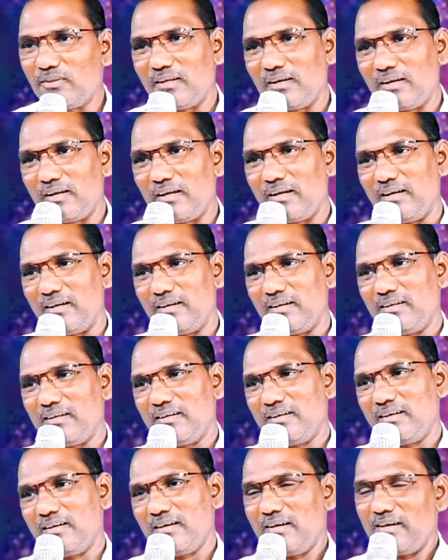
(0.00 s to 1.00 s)
విధంగా
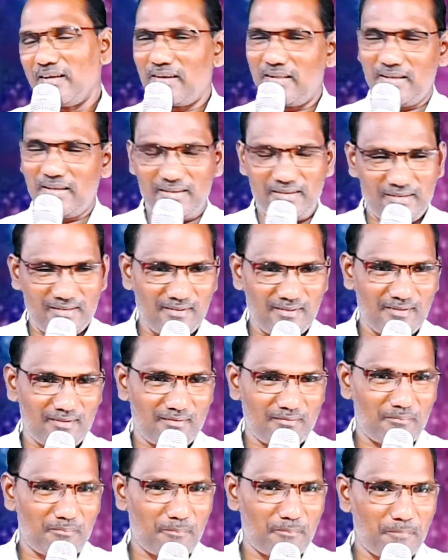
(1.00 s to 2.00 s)

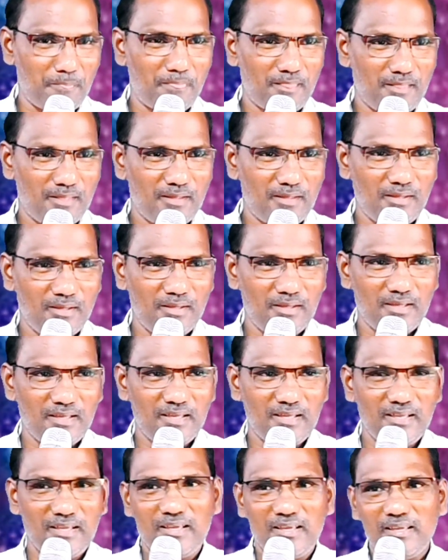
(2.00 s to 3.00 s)
రాగలిగారు
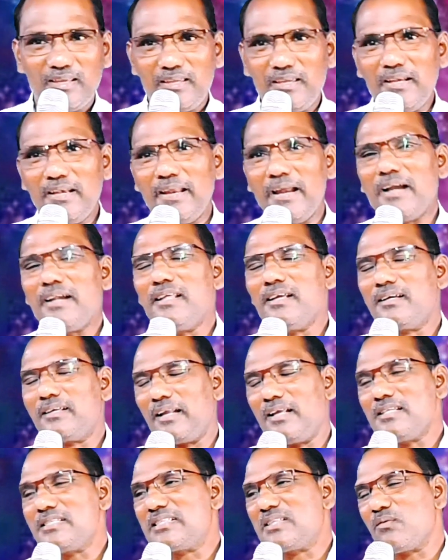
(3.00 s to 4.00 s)
ఈ నేటి
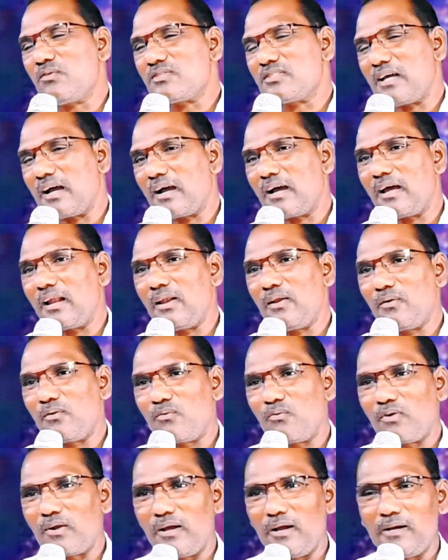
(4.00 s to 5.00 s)
క్రైస్తవ సంఘాల్లో
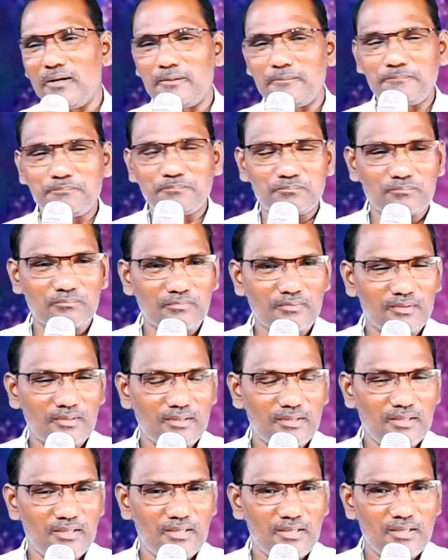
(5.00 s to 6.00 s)
కూడా
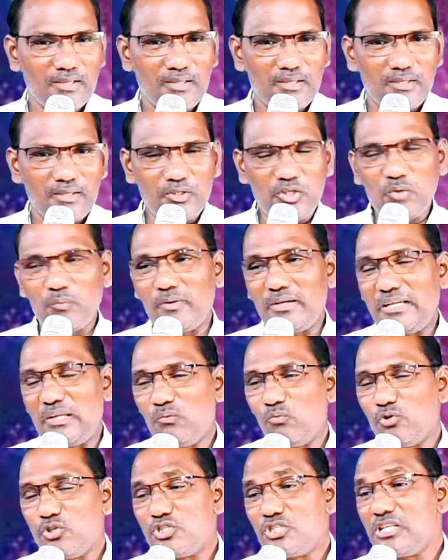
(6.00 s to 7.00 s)
ఇటువంటి
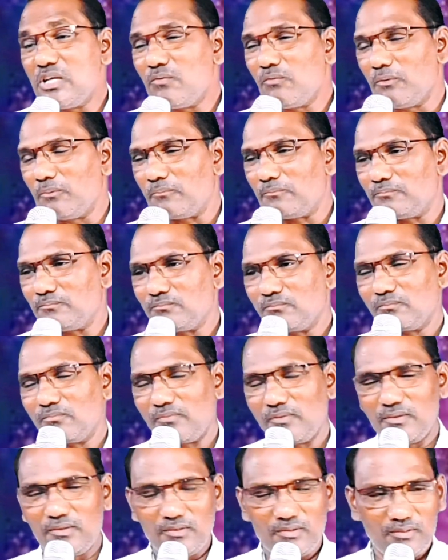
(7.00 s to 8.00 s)
ఉజ్జీవం
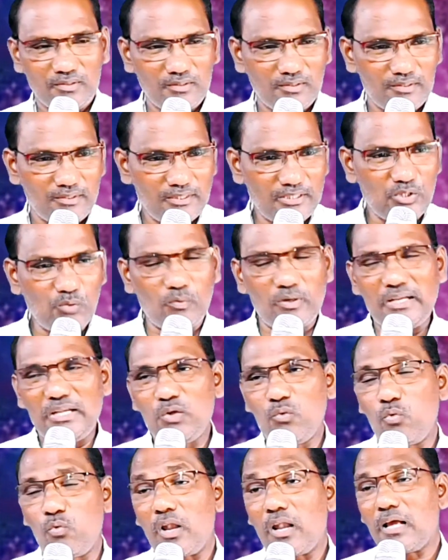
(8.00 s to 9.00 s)

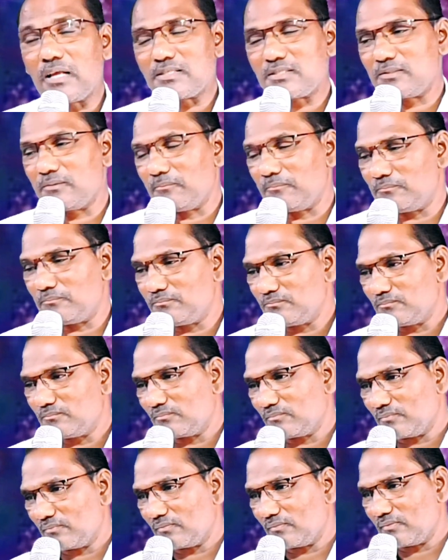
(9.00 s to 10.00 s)
ఇటువంటి ఉల్లాసం
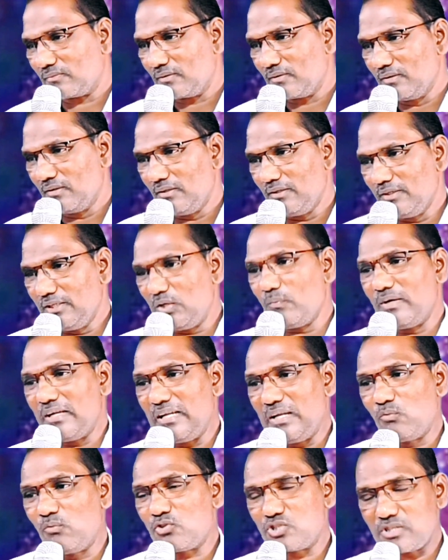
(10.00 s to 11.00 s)

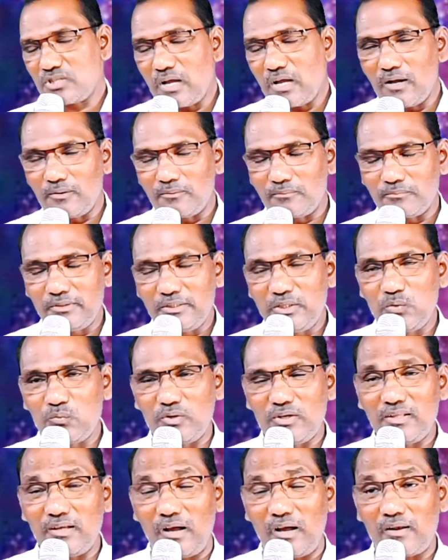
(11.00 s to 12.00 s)
ఇటువంటి ఉత్సాహం
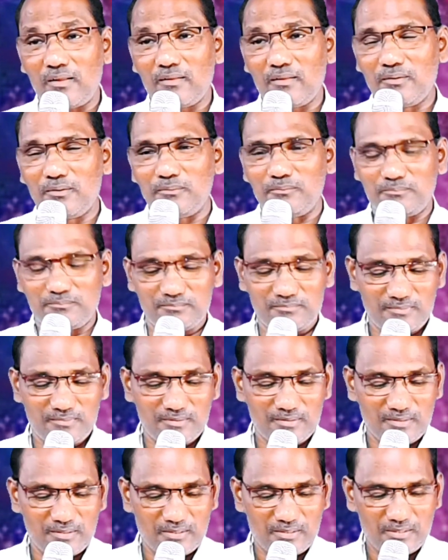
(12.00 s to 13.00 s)
ఇటువంటి ఆనందం
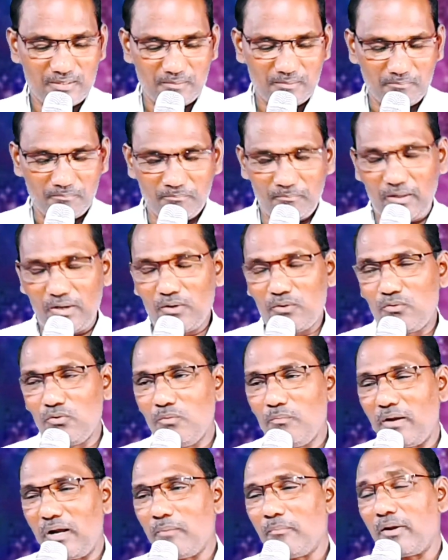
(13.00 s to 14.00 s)
మనకు
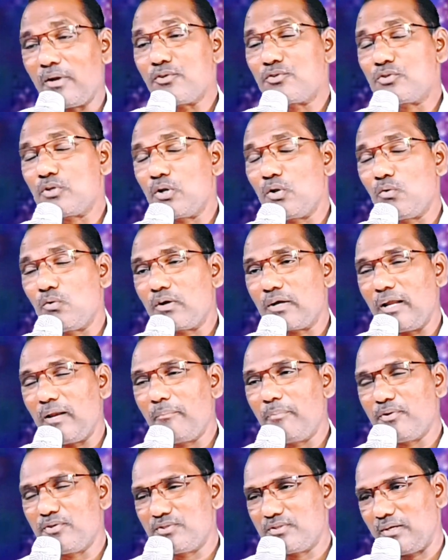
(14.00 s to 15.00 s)
మన మనసుల్లో
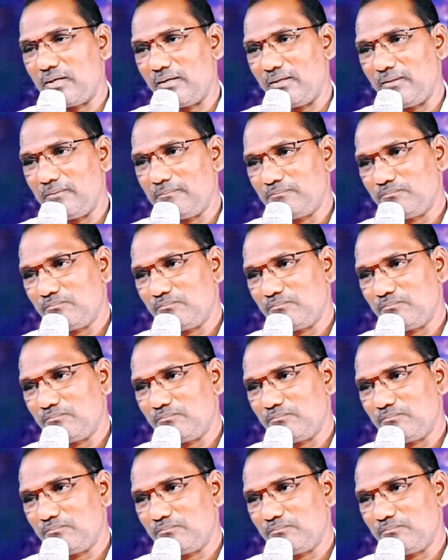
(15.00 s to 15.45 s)
కనిపించాలి